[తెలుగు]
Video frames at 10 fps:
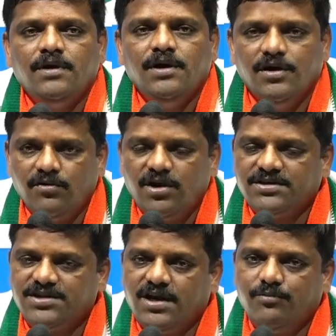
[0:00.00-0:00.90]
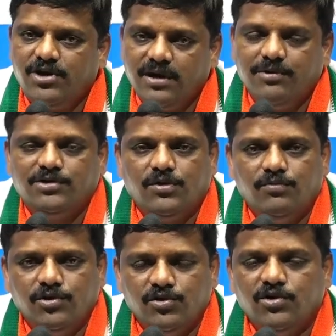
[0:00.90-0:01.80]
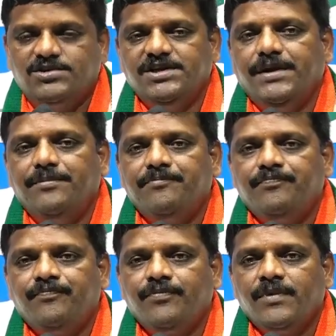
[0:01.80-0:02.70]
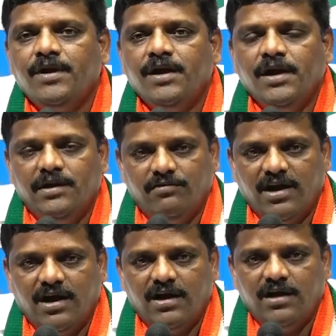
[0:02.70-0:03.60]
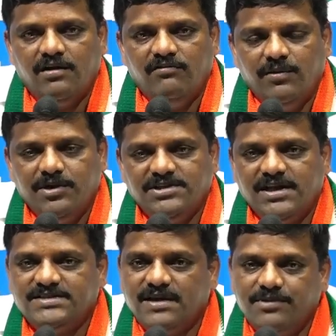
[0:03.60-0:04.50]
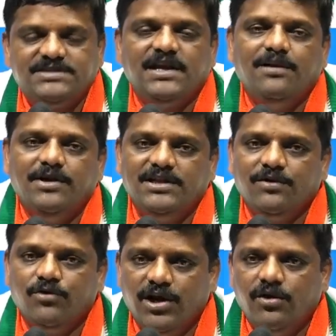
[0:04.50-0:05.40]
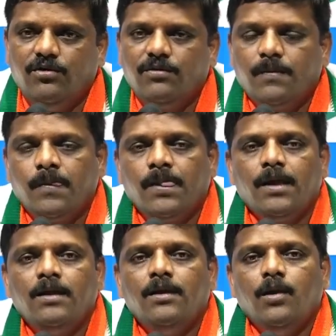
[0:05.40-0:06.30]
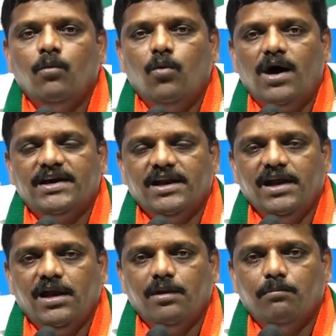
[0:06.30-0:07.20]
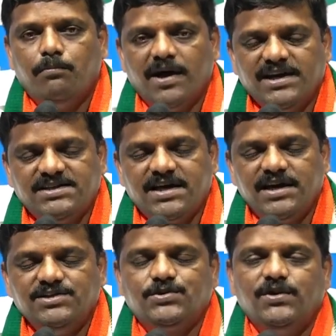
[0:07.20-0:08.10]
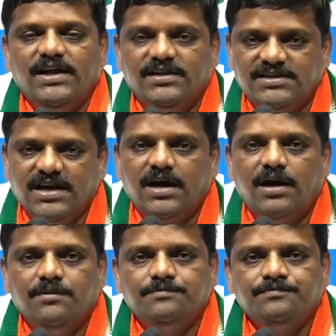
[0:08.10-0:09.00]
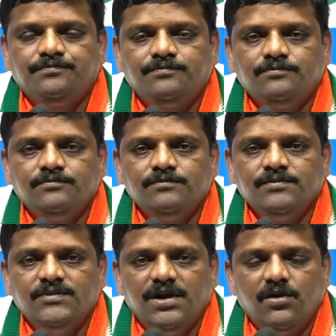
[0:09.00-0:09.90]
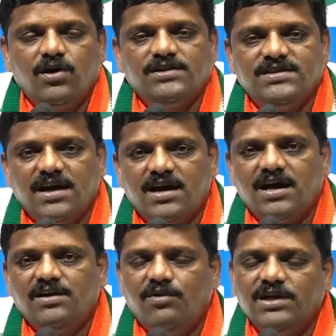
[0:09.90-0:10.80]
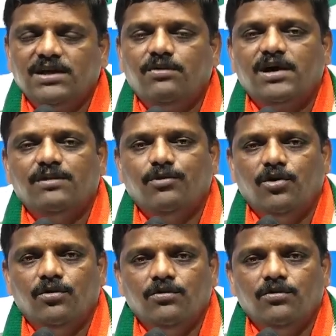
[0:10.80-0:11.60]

ఇరు రాష్ట్రాల ముఖ్యమంత్రులు ముందుకొచ్చి ఇవాళ విభజన సమస్యలు ఏమైతే ఉన్నాయో వాటిని పరిష్కరించుకునే దిశగా ఇలా చక్కటి వాతావరణంలో